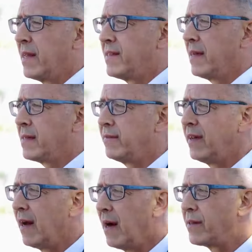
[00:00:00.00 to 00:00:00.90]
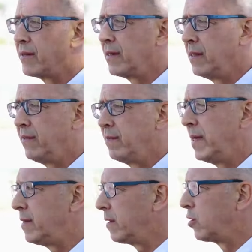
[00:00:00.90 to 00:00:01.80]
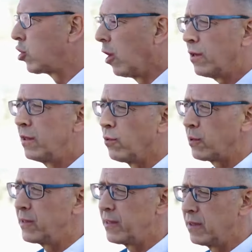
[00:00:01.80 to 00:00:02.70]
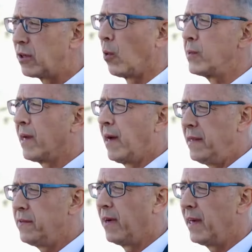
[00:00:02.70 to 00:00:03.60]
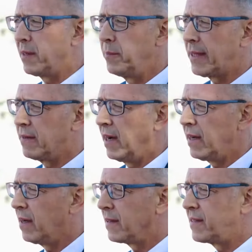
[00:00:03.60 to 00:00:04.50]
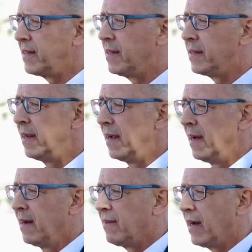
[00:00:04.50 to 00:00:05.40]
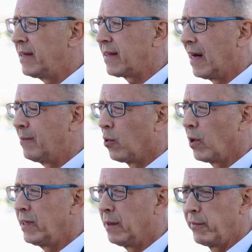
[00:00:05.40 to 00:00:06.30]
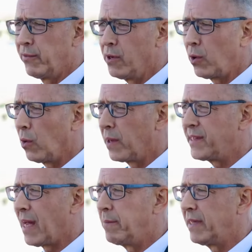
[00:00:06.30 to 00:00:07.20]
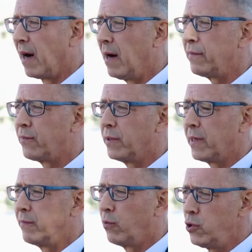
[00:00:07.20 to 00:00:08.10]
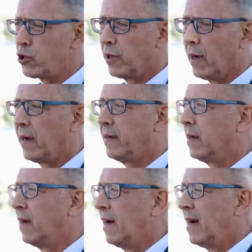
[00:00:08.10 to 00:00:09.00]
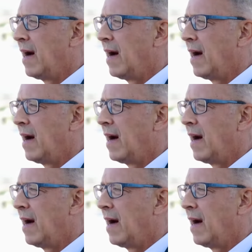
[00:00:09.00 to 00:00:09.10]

sehr, sehr viele alternative Medien stark geworden sind, große Reichweiten mittlerweile erzielen, weil ich glaube, auch in der Bevölkerung ist der Bedarf und der Wunsch nach einer